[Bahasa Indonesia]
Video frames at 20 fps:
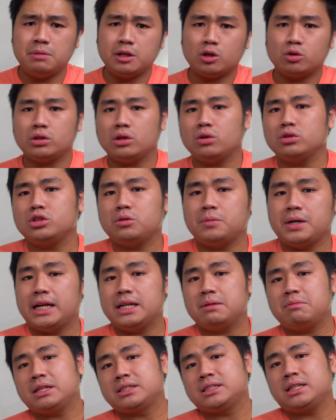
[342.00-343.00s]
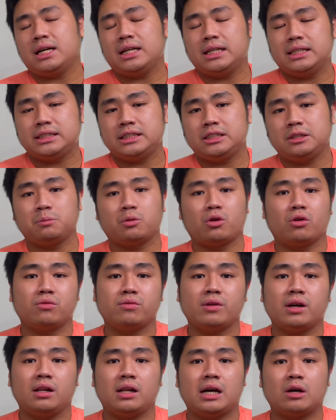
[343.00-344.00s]
berikutnya gue coba kalibrasi dengan isi
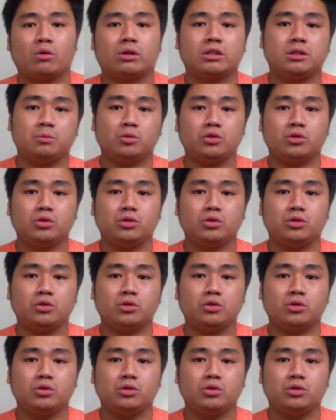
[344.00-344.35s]
profile, akurasi